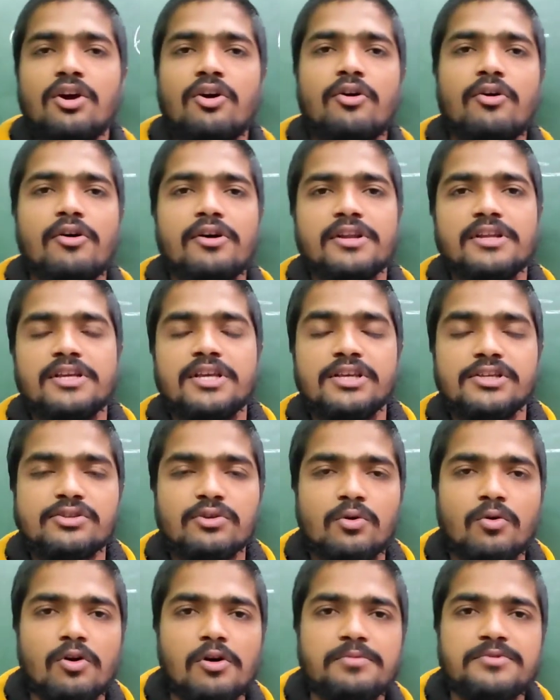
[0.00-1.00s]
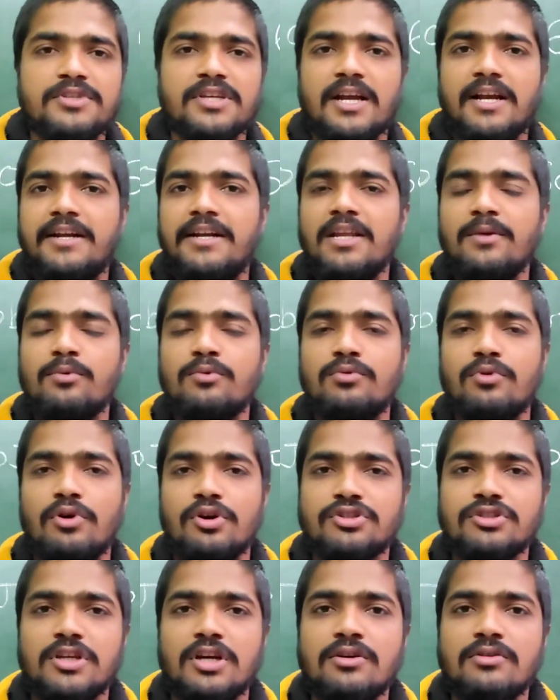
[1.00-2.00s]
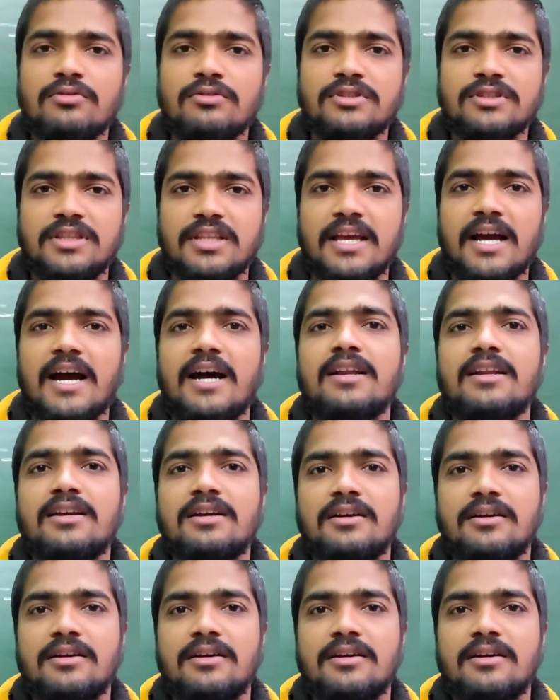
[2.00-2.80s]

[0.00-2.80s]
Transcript: और इस ऑब्जेक्टिव क्वेश्चन को तैयार